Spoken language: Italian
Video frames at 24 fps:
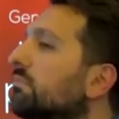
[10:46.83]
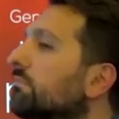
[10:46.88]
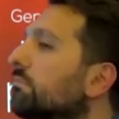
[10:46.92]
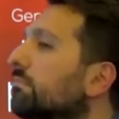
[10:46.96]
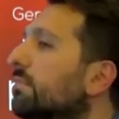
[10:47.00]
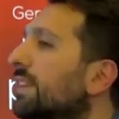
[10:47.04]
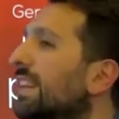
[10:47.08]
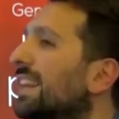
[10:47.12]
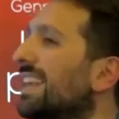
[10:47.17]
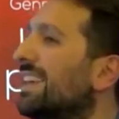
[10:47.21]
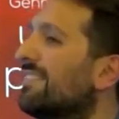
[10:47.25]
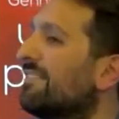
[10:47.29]

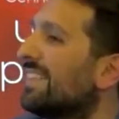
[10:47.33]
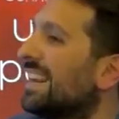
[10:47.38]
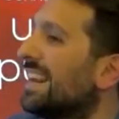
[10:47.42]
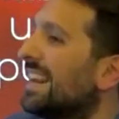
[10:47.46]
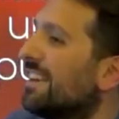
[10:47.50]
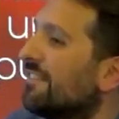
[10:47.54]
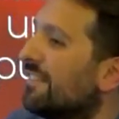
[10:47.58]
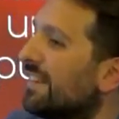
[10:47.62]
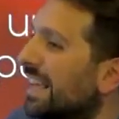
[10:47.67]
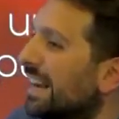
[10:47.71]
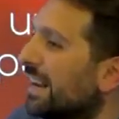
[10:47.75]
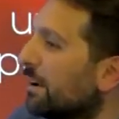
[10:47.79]
le,
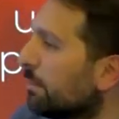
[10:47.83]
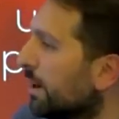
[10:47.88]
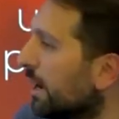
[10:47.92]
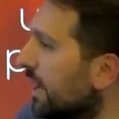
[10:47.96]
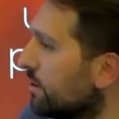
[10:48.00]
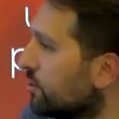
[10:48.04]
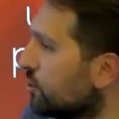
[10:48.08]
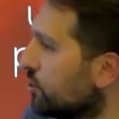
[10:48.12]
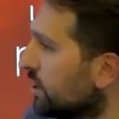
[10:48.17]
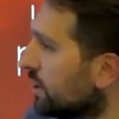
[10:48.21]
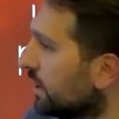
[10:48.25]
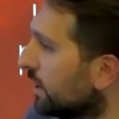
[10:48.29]
le vere
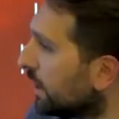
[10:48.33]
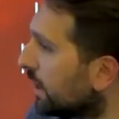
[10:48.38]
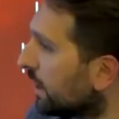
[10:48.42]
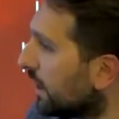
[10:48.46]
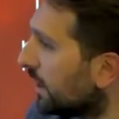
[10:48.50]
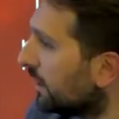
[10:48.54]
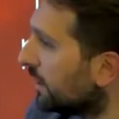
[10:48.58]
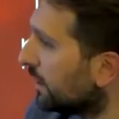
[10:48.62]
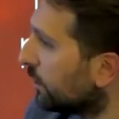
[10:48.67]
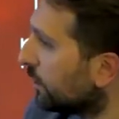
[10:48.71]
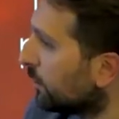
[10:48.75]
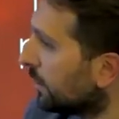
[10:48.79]
pagine del
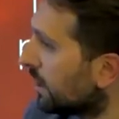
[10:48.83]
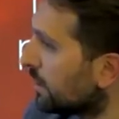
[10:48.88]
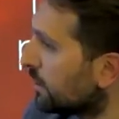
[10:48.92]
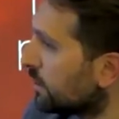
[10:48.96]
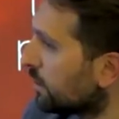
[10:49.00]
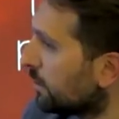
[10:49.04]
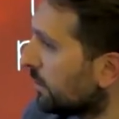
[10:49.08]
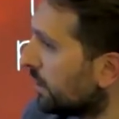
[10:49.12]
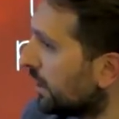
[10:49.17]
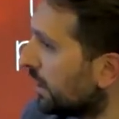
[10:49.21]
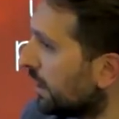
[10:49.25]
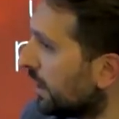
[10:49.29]
grande
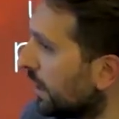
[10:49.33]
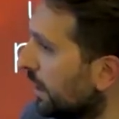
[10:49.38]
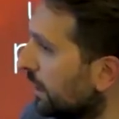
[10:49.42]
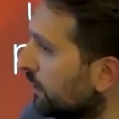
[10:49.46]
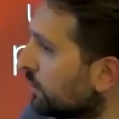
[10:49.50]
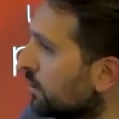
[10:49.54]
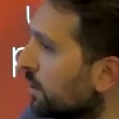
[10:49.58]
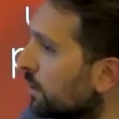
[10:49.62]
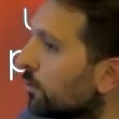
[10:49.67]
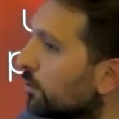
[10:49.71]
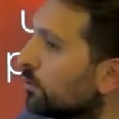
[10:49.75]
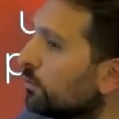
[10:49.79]
romanzo
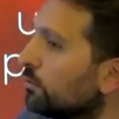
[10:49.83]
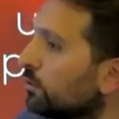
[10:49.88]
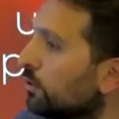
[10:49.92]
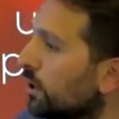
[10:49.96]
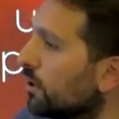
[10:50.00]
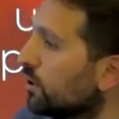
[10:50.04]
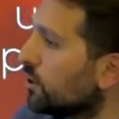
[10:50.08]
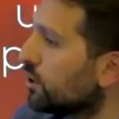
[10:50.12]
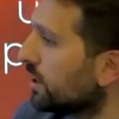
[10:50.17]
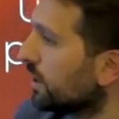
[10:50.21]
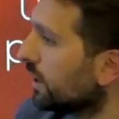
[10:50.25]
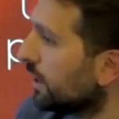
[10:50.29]
americano, siamo tutti
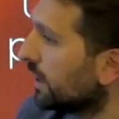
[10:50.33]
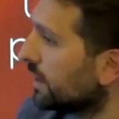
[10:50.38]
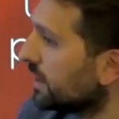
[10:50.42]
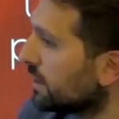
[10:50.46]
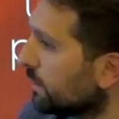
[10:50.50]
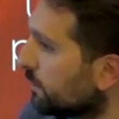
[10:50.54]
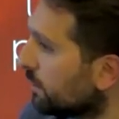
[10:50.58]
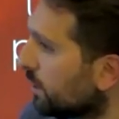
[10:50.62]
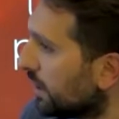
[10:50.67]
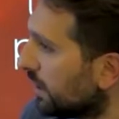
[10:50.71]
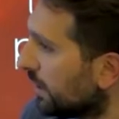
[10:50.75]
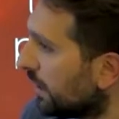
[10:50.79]
a cercare
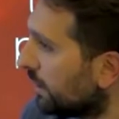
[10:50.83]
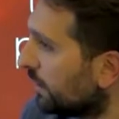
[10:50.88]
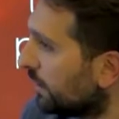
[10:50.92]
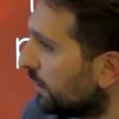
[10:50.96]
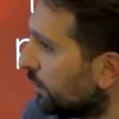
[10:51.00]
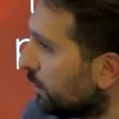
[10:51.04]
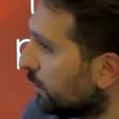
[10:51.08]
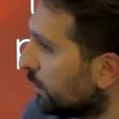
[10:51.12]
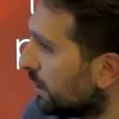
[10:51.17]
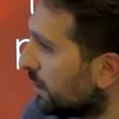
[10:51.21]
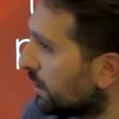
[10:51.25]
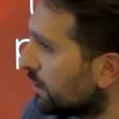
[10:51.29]
sempre il grande
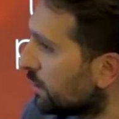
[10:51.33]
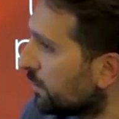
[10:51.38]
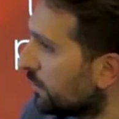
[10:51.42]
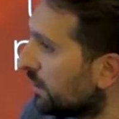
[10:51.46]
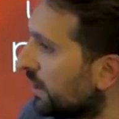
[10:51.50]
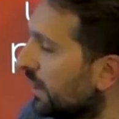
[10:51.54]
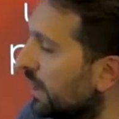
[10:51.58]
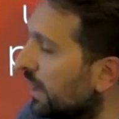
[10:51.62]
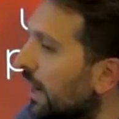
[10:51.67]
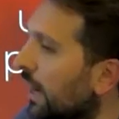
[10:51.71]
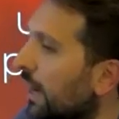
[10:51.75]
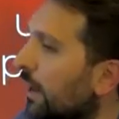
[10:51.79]
romanzo
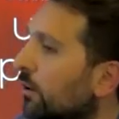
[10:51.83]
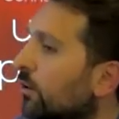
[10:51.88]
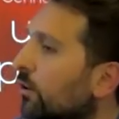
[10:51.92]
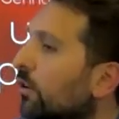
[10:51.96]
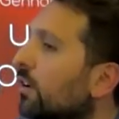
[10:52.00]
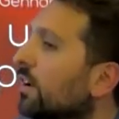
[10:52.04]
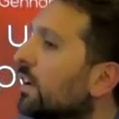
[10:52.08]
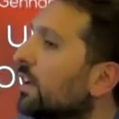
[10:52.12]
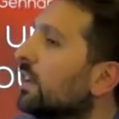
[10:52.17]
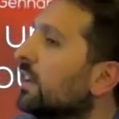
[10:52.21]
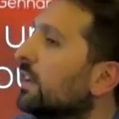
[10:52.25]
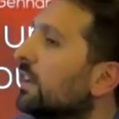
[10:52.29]
americano,
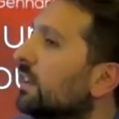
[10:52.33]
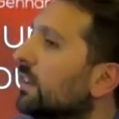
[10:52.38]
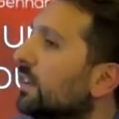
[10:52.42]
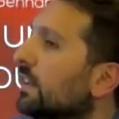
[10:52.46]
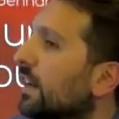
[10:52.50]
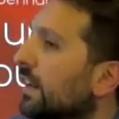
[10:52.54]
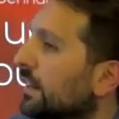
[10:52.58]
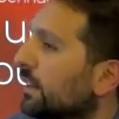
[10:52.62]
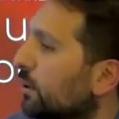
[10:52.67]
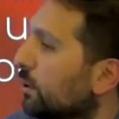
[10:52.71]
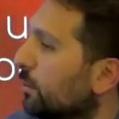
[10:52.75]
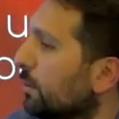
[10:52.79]
il
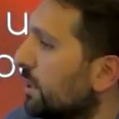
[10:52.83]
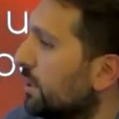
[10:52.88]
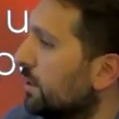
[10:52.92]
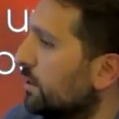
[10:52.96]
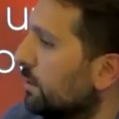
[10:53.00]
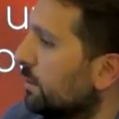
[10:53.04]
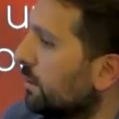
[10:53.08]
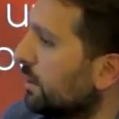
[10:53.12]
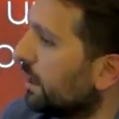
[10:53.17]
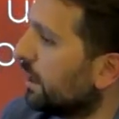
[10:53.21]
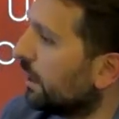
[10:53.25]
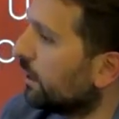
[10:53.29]
grande
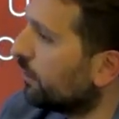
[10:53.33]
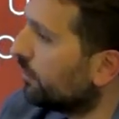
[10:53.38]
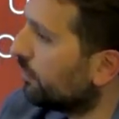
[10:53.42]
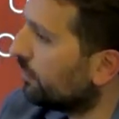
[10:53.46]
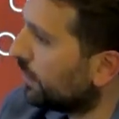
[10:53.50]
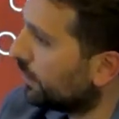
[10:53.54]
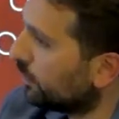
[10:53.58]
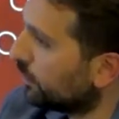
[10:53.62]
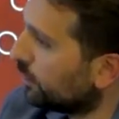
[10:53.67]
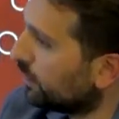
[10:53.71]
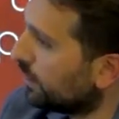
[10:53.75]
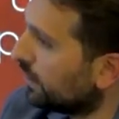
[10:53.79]
romanzo americano è
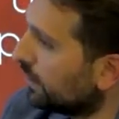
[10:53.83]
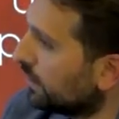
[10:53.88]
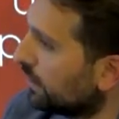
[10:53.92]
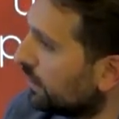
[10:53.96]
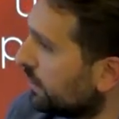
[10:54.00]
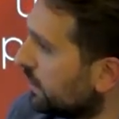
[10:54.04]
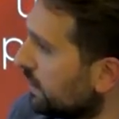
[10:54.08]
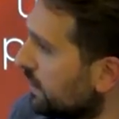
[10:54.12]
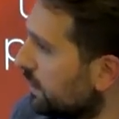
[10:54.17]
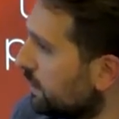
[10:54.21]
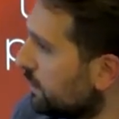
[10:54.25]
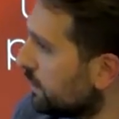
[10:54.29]
fatto da
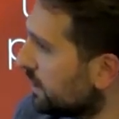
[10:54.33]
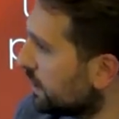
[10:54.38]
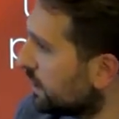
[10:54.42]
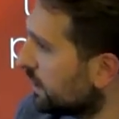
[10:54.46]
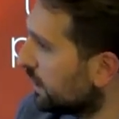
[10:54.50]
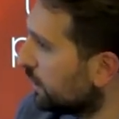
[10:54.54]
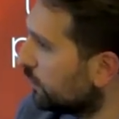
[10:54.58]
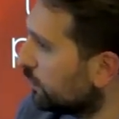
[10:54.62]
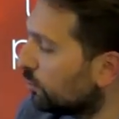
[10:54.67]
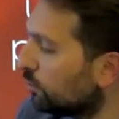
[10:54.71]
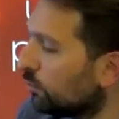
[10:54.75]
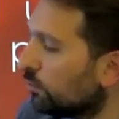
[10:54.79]
tantissimi
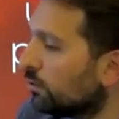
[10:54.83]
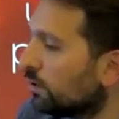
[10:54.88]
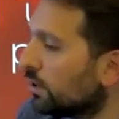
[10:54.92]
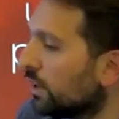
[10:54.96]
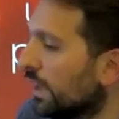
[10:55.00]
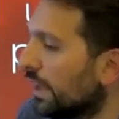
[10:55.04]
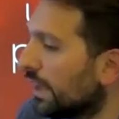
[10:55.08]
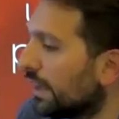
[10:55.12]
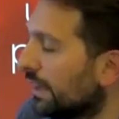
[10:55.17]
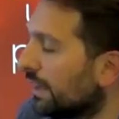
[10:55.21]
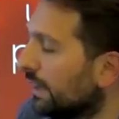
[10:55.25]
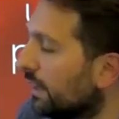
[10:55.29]

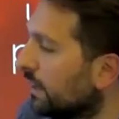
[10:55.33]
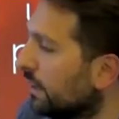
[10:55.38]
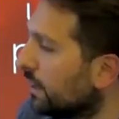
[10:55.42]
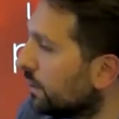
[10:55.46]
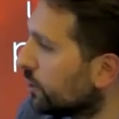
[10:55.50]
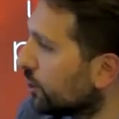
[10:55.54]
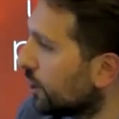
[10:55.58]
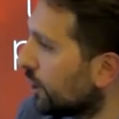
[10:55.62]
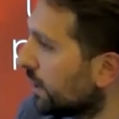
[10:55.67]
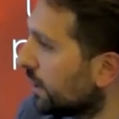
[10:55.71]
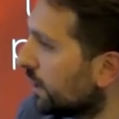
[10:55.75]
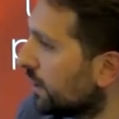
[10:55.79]
scrittori e King
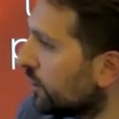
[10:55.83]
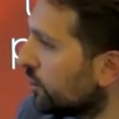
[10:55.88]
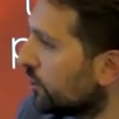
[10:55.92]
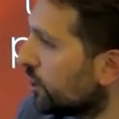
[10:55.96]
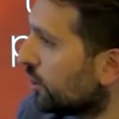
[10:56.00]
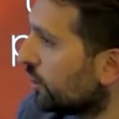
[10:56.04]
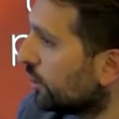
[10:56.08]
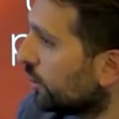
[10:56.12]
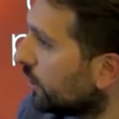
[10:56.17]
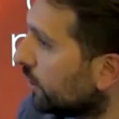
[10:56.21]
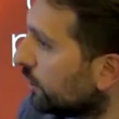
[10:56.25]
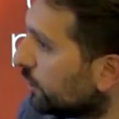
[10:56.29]
c'è,
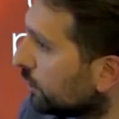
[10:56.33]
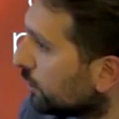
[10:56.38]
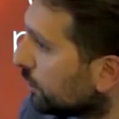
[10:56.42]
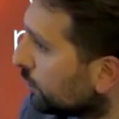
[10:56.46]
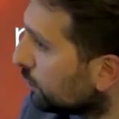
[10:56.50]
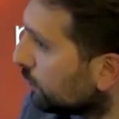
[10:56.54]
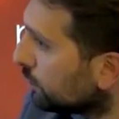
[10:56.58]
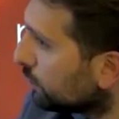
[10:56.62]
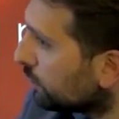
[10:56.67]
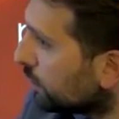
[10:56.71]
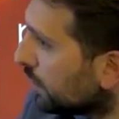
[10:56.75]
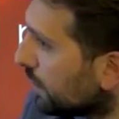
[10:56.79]
dentro
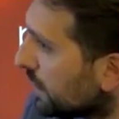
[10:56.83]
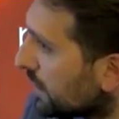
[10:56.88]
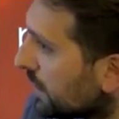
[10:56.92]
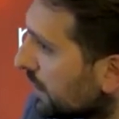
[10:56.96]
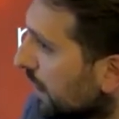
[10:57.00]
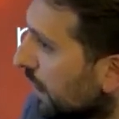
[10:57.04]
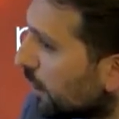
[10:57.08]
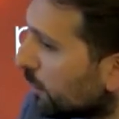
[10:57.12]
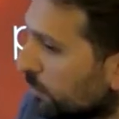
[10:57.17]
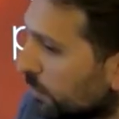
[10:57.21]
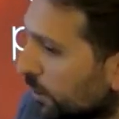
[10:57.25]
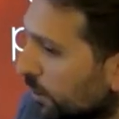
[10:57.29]
con tutte le
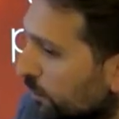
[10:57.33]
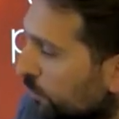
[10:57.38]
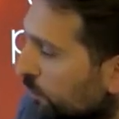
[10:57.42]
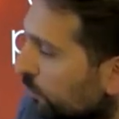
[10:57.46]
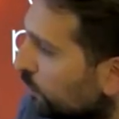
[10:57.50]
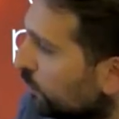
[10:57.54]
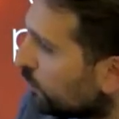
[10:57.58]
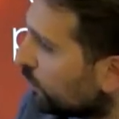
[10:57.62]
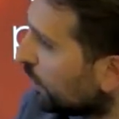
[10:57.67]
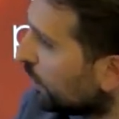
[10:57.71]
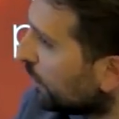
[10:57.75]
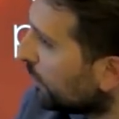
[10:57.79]
scarpe e con
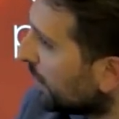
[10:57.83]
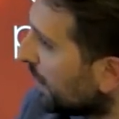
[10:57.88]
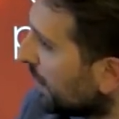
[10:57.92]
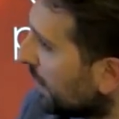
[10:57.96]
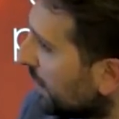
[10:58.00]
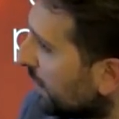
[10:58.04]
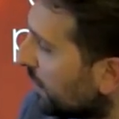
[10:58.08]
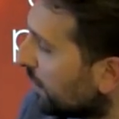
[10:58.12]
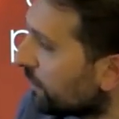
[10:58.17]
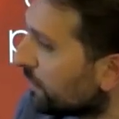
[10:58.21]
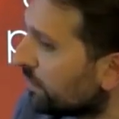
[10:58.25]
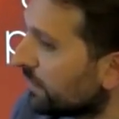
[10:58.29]
tutte le
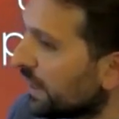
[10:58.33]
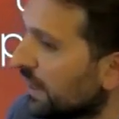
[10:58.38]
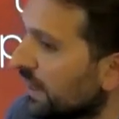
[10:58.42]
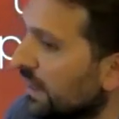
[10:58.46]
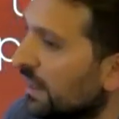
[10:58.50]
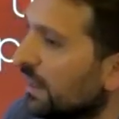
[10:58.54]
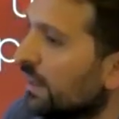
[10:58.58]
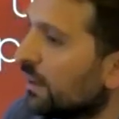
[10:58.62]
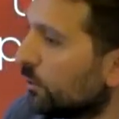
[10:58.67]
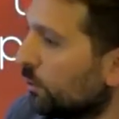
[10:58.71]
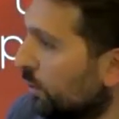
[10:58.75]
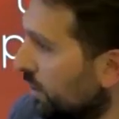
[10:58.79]
mani,
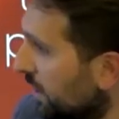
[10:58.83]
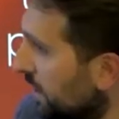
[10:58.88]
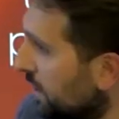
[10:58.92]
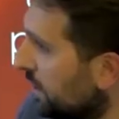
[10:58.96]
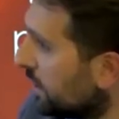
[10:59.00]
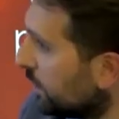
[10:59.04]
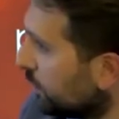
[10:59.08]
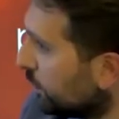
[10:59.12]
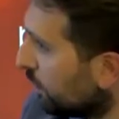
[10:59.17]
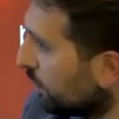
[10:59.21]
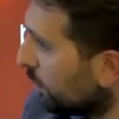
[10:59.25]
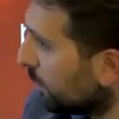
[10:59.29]
quindi
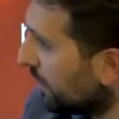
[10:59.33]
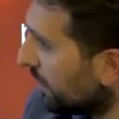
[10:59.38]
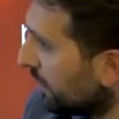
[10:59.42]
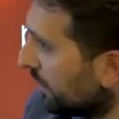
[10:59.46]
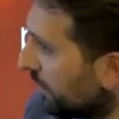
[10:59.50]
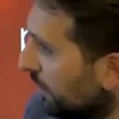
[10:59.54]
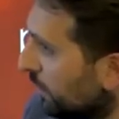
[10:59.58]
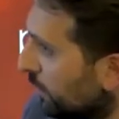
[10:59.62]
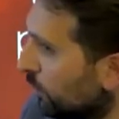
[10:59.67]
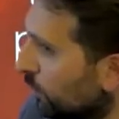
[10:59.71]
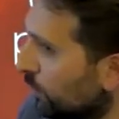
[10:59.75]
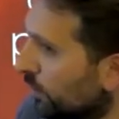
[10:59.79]

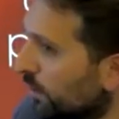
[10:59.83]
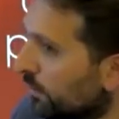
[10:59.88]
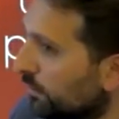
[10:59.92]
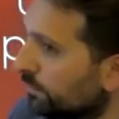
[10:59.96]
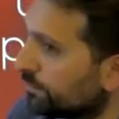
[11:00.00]
sicuramente lui.